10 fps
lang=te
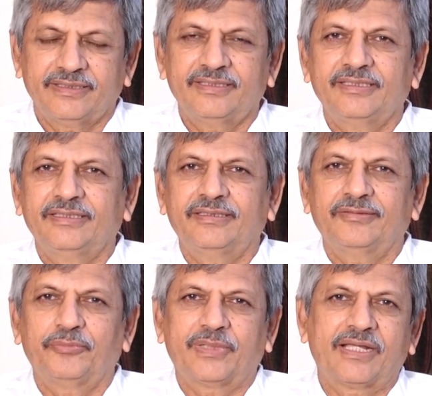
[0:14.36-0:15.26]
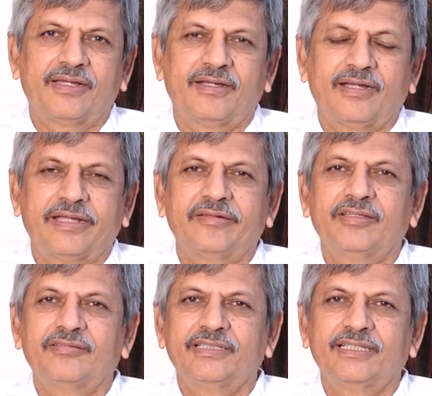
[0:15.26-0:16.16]
ఇది మన
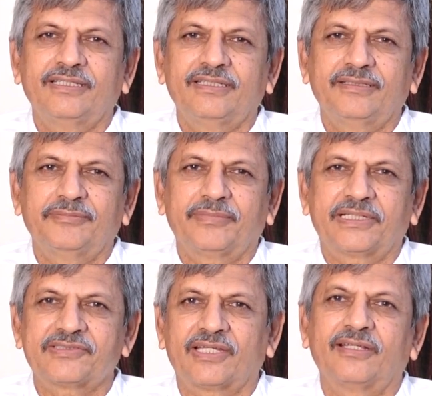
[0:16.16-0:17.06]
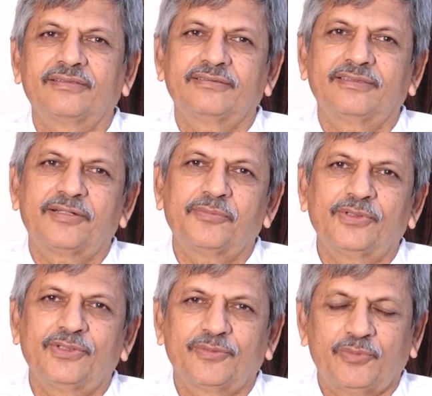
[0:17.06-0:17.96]
ఆయుర్వేదం అనేది మన సనాతన
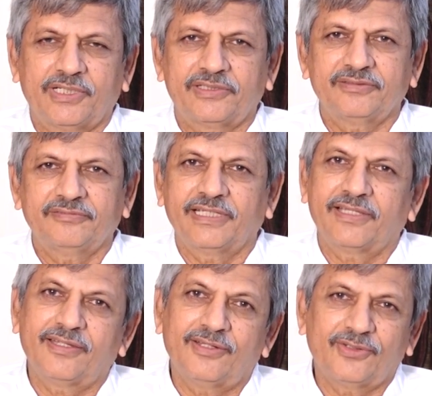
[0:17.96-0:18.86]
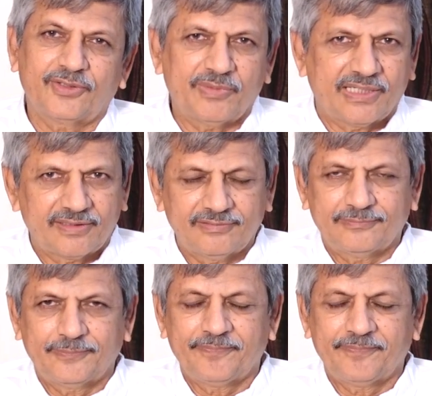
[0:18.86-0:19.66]
ధర్మంలో ఒక పార్టు వేదాల్లో ఒక భాగం